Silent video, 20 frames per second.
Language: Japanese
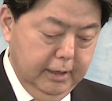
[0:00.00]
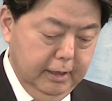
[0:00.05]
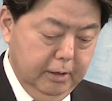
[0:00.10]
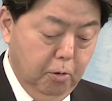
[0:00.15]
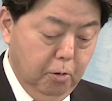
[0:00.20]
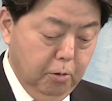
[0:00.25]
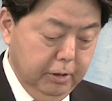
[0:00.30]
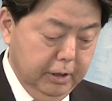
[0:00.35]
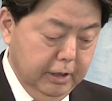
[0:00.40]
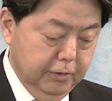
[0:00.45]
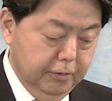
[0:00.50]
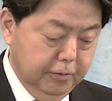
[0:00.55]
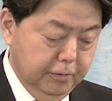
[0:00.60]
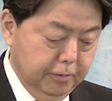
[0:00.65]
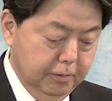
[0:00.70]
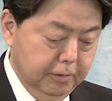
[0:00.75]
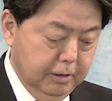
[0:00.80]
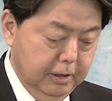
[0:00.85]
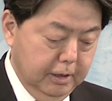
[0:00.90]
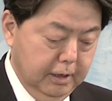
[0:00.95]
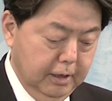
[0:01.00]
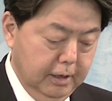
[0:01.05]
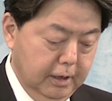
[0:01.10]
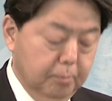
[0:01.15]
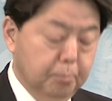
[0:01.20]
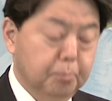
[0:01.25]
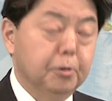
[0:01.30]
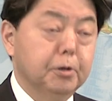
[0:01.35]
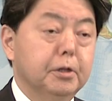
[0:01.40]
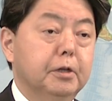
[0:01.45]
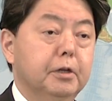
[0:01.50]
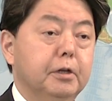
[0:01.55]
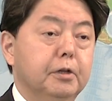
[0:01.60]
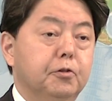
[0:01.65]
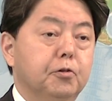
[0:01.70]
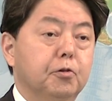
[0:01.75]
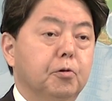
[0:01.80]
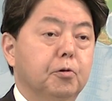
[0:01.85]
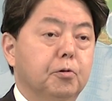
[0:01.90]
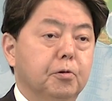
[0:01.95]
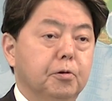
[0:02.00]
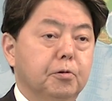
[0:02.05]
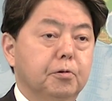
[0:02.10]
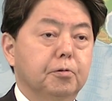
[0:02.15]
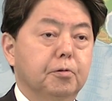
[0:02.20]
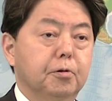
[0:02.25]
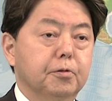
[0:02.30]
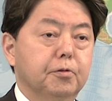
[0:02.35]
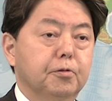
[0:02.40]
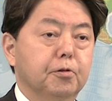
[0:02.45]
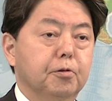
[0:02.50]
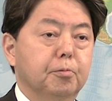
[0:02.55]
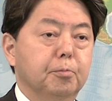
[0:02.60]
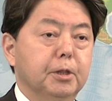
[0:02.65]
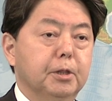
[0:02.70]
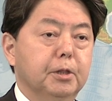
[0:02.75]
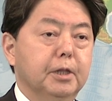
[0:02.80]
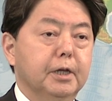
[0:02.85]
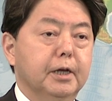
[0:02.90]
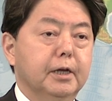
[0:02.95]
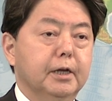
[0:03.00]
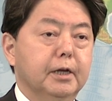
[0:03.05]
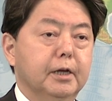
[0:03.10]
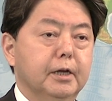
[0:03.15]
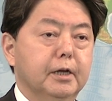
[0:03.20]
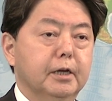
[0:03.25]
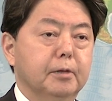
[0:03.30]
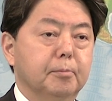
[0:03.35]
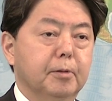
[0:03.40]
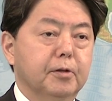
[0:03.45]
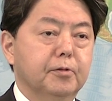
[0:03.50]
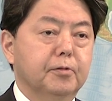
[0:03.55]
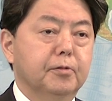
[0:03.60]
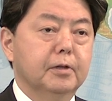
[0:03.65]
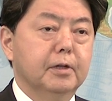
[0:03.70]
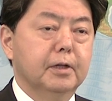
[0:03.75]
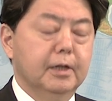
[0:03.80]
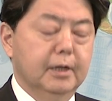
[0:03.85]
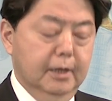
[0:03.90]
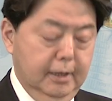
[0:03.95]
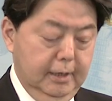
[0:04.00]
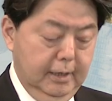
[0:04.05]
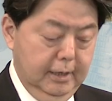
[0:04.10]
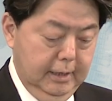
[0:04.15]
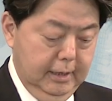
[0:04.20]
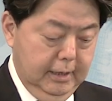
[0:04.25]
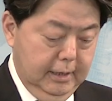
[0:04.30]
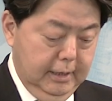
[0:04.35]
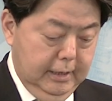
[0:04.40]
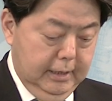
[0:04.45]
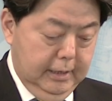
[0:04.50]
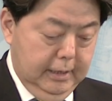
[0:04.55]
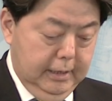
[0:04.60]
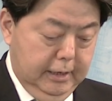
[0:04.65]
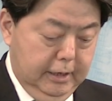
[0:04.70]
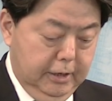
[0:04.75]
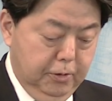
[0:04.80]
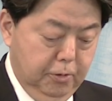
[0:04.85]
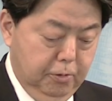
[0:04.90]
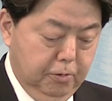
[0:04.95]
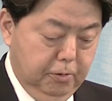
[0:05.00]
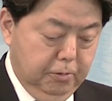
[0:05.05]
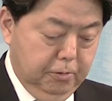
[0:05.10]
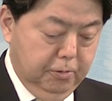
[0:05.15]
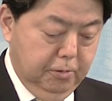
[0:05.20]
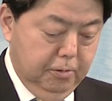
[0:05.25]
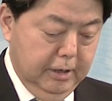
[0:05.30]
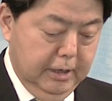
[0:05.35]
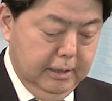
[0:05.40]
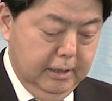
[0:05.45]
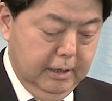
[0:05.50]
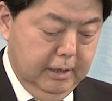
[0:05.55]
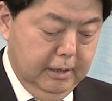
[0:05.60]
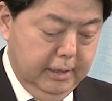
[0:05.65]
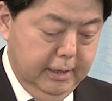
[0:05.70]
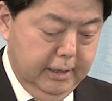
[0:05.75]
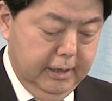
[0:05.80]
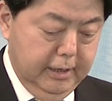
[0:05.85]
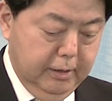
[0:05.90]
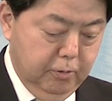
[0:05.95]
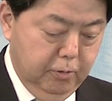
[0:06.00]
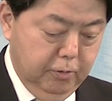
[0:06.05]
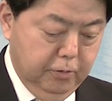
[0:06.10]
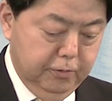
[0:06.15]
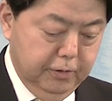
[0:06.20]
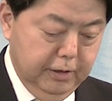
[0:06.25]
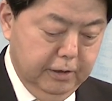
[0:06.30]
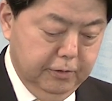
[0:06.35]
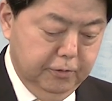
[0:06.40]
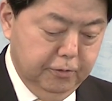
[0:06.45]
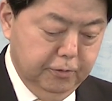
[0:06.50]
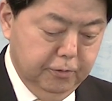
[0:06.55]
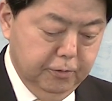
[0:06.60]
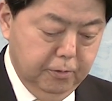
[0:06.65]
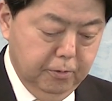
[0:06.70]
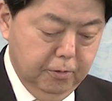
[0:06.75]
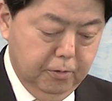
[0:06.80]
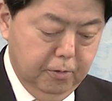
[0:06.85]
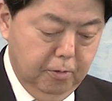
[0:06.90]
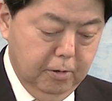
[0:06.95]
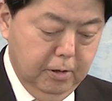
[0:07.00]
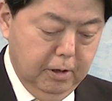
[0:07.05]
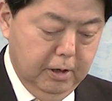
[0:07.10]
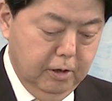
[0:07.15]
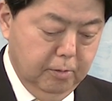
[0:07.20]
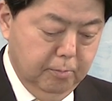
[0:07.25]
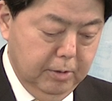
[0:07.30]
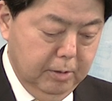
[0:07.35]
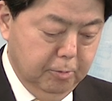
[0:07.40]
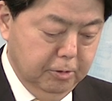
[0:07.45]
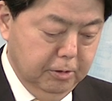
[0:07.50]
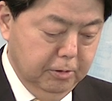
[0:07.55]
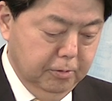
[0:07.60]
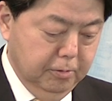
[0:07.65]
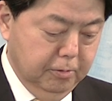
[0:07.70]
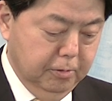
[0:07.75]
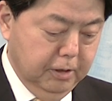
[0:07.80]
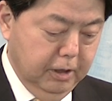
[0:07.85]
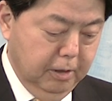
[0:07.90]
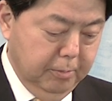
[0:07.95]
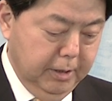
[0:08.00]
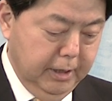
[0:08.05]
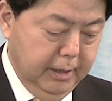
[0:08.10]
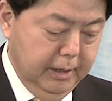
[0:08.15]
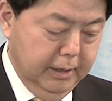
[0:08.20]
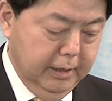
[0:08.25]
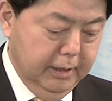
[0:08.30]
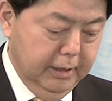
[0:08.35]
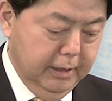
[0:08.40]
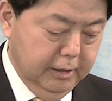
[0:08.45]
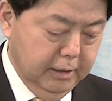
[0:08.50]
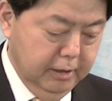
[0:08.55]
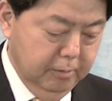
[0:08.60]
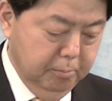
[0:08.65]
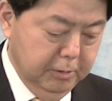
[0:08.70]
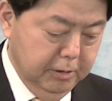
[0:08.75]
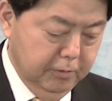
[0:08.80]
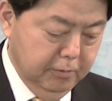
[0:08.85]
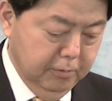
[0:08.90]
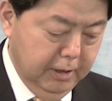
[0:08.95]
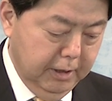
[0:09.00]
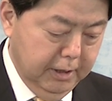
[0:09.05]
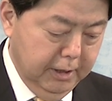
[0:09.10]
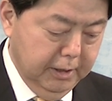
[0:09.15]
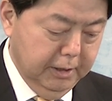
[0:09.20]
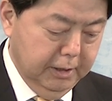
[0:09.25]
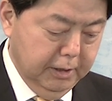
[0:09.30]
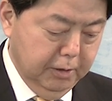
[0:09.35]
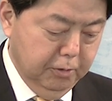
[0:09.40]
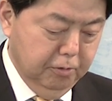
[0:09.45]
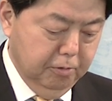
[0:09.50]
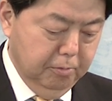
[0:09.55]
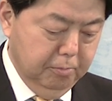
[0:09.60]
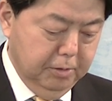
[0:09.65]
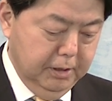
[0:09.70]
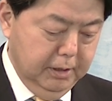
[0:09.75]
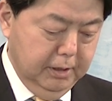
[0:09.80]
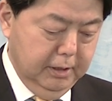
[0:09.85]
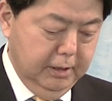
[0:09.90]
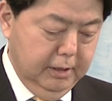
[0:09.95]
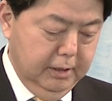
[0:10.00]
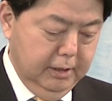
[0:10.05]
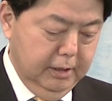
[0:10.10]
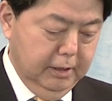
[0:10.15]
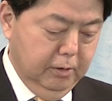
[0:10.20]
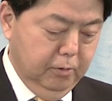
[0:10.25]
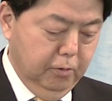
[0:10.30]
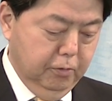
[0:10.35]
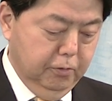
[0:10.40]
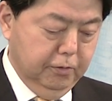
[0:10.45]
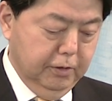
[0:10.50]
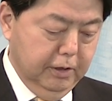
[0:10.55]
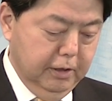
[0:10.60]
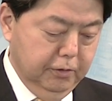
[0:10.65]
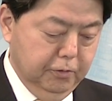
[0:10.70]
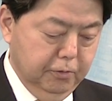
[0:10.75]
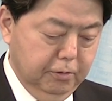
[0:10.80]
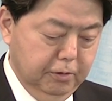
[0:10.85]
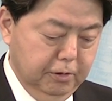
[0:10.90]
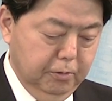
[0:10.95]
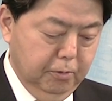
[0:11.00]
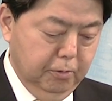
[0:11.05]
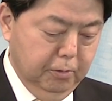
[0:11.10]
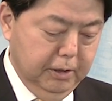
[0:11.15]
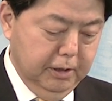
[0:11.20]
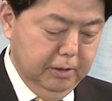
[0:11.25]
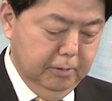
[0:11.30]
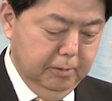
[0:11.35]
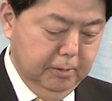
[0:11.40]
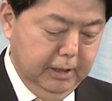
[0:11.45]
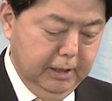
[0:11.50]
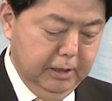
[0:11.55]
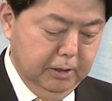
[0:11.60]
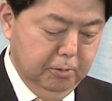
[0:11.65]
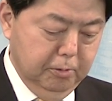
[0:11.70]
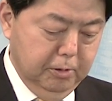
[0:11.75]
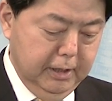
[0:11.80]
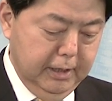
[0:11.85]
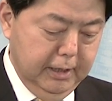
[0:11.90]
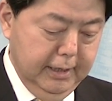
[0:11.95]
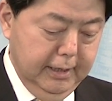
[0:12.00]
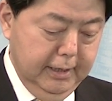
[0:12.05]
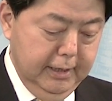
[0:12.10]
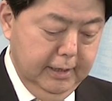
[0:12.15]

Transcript: 今月、安保理議長国を務めています。両国との間で国際秩序の根幹を守り抜くため、緊密な連携及び国際条理における対応で